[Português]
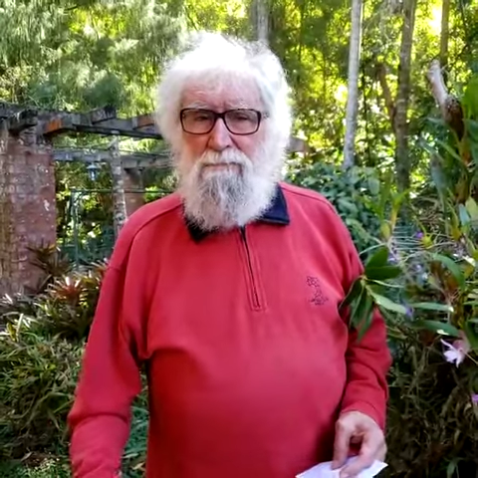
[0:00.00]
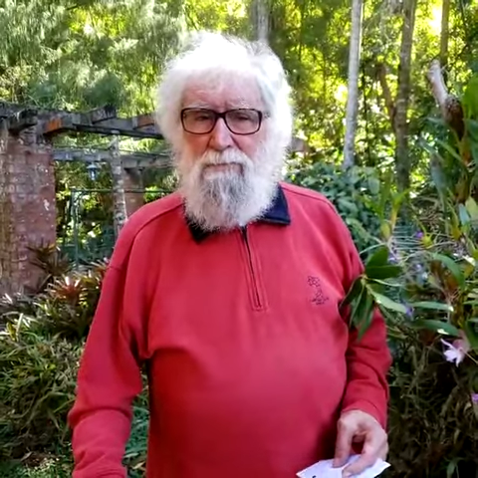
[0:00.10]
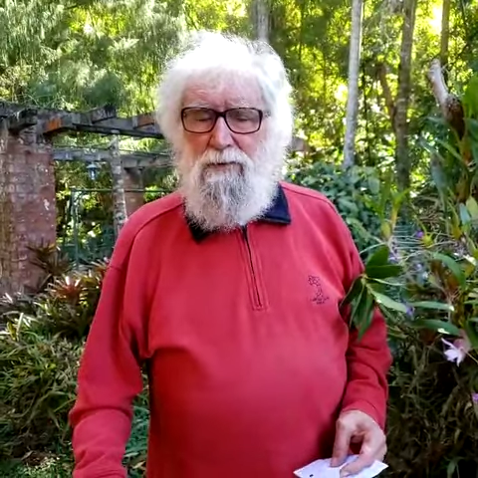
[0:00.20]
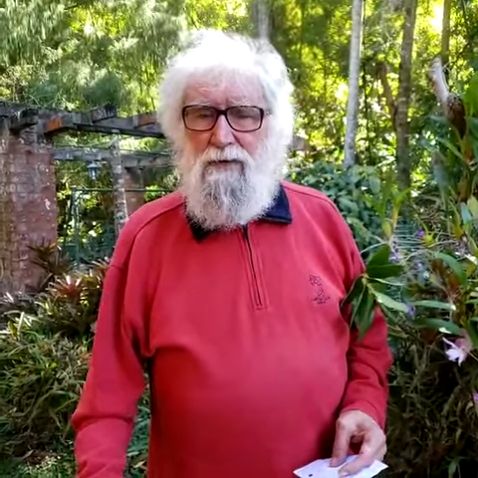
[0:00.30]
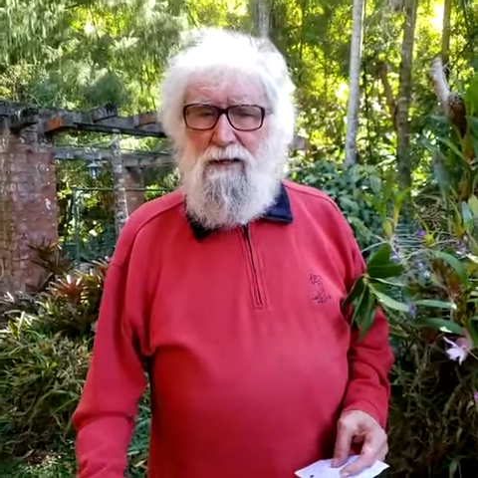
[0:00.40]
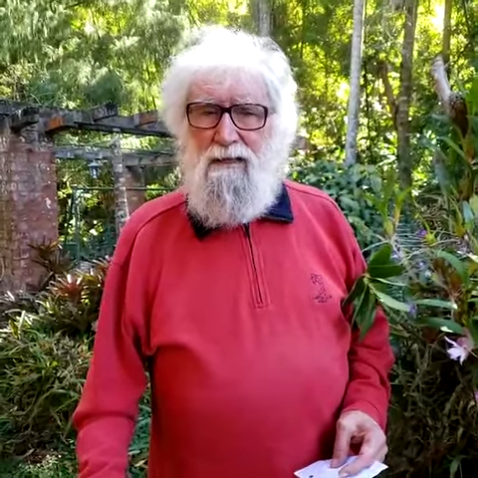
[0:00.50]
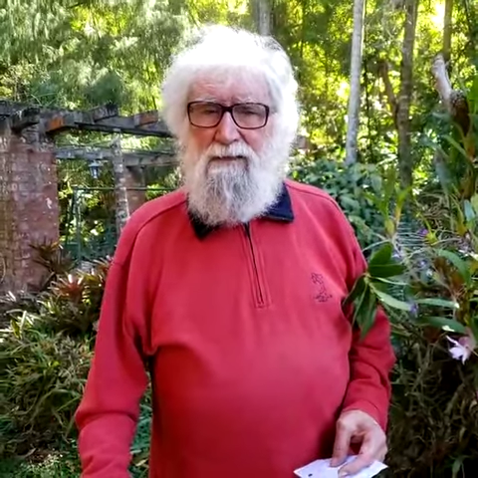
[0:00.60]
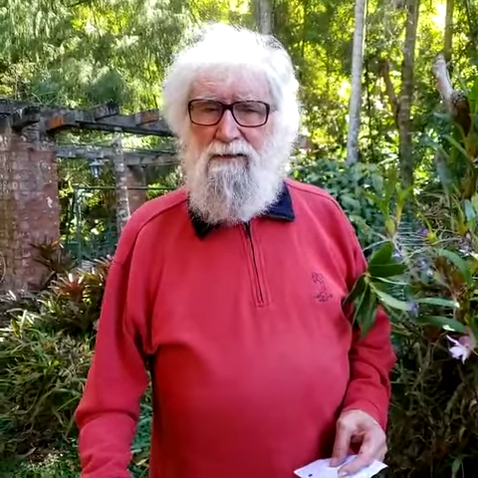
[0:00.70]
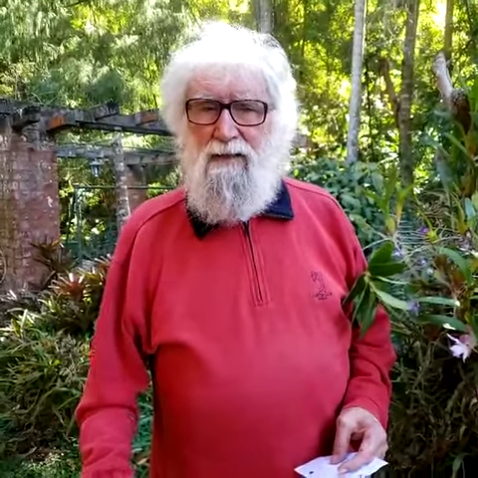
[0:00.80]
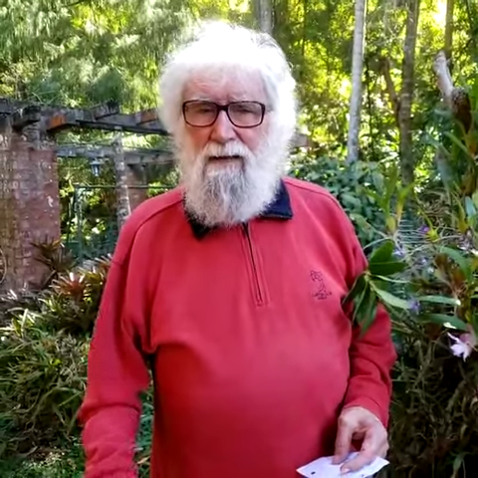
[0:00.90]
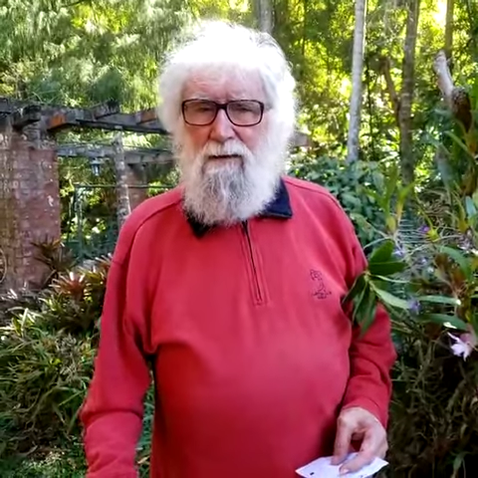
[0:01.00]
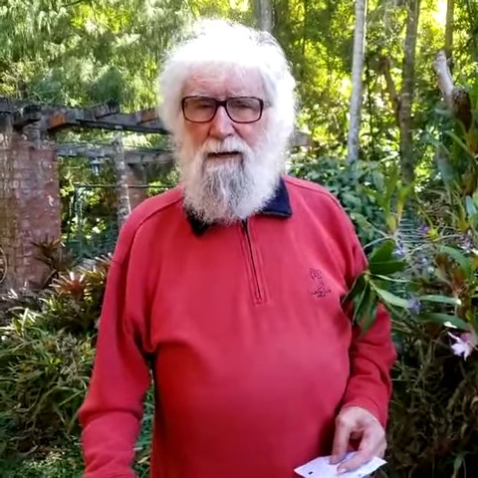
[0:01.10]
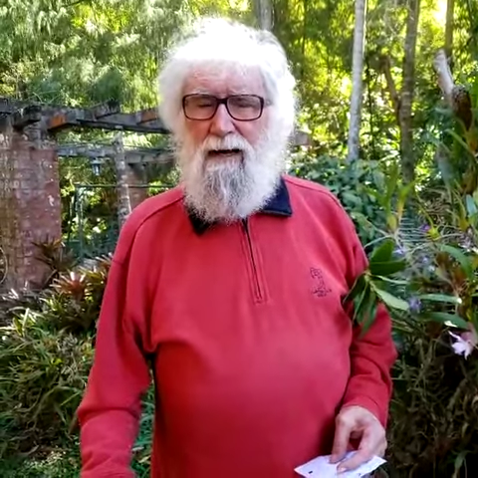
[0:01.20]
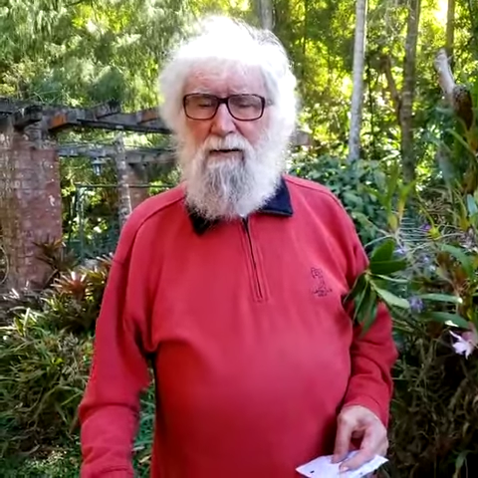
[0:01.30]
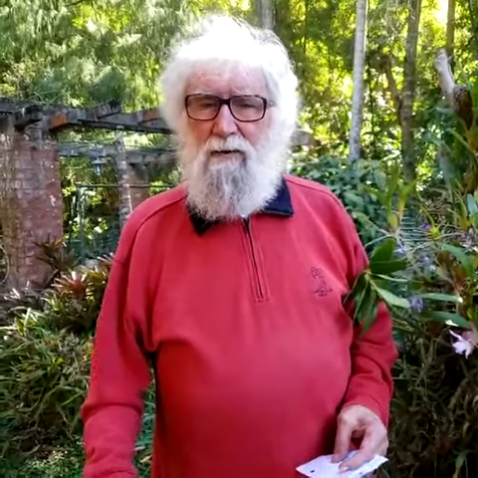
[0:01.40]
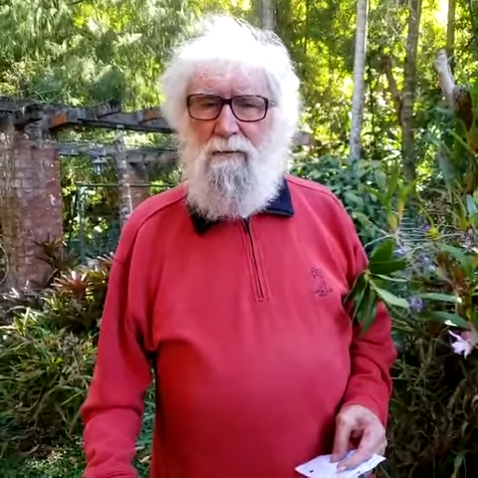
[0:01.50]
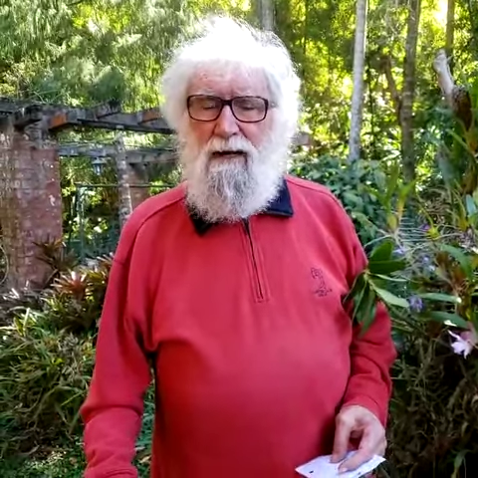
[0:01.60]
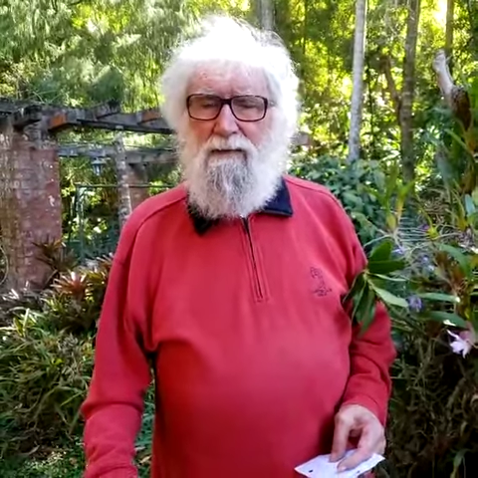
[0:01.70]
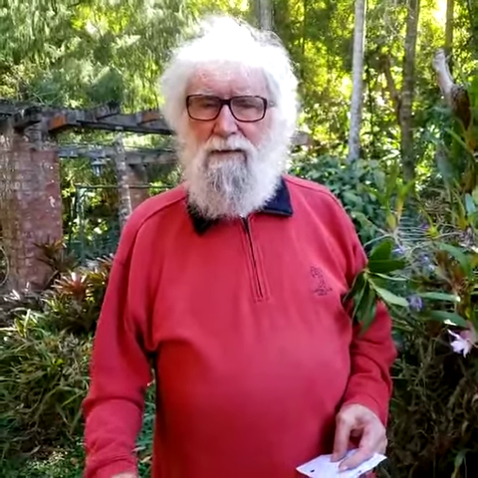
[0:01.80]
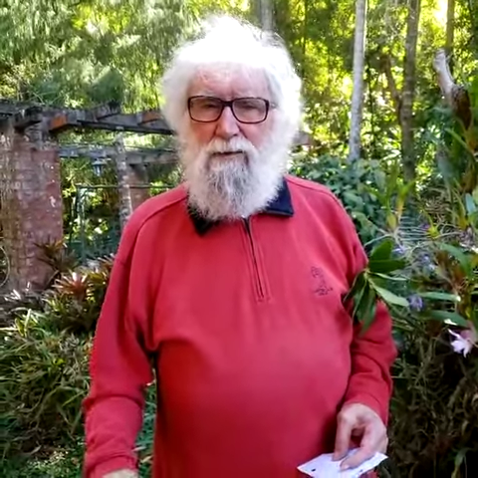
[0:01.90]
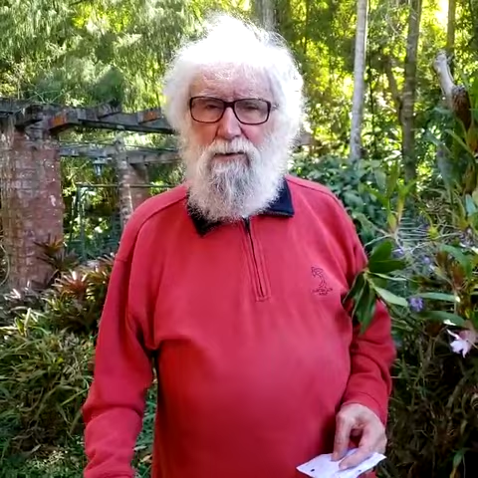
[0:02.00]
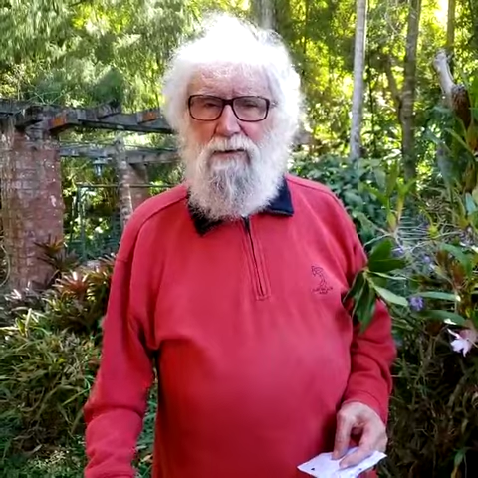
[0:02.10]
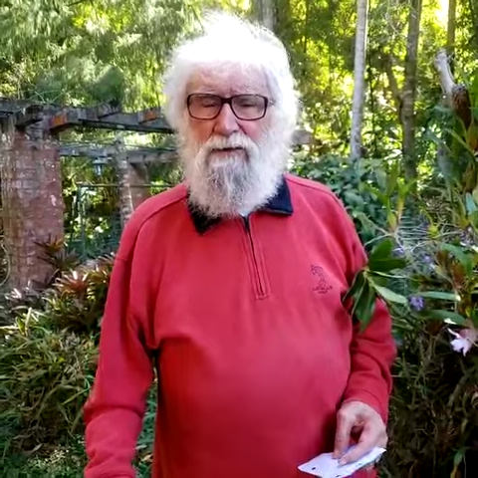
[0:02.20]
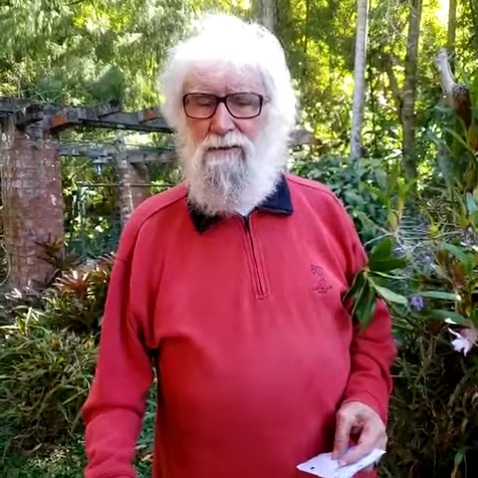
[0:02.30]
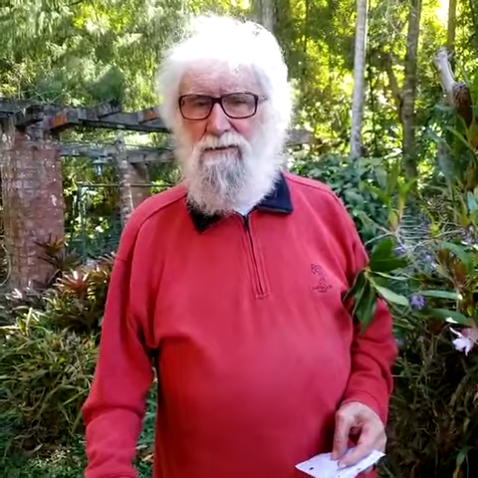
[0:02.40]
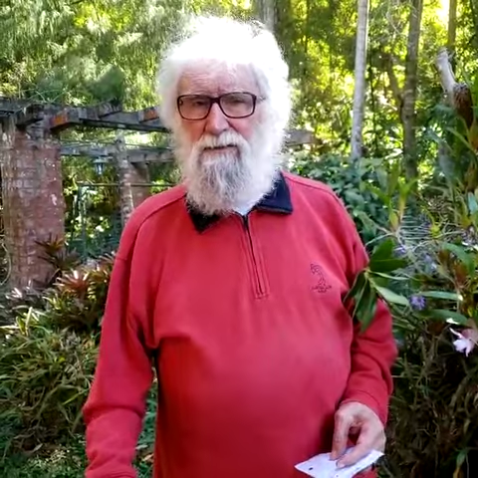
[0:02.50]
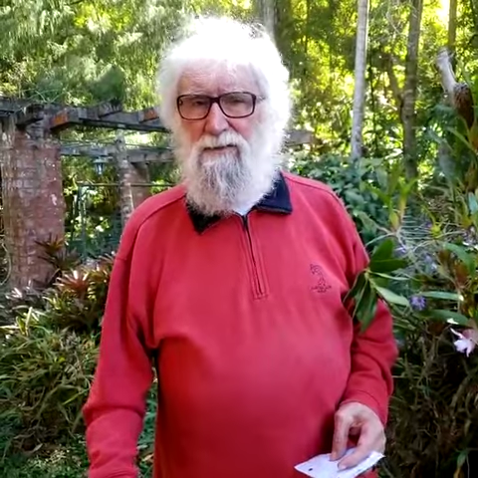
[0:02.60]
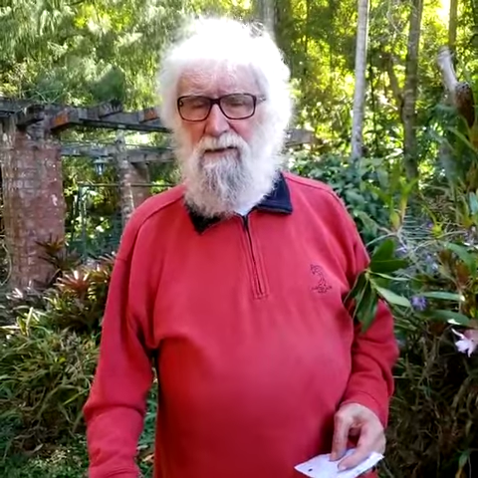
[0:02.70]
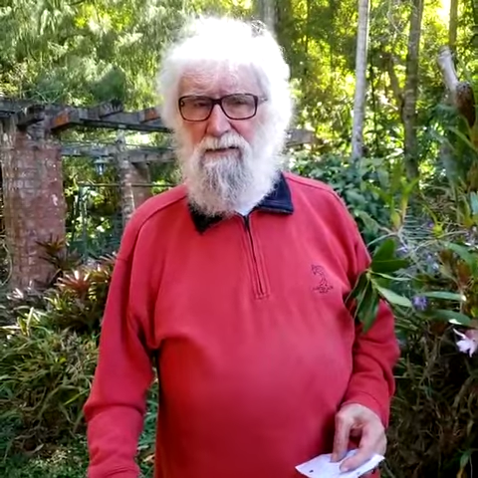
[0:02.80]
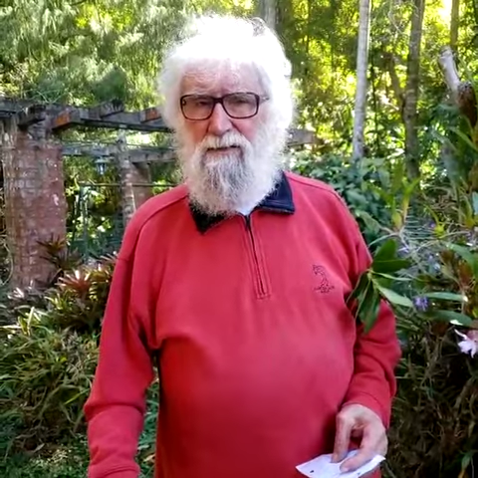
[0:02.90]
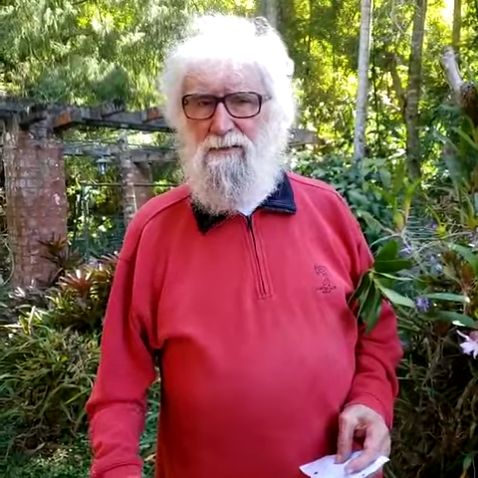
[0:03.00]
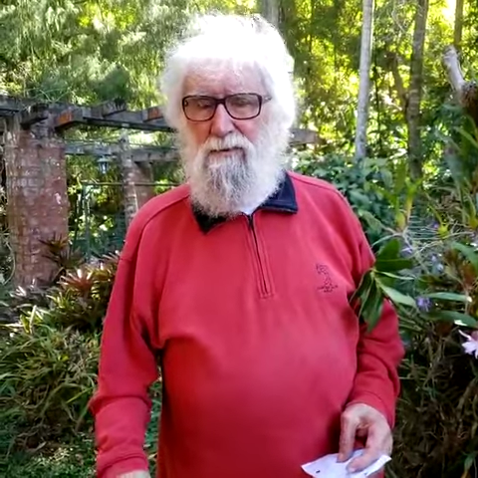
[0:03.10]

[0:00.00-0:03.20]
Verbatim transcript: porque senão ela comete duas injustiças,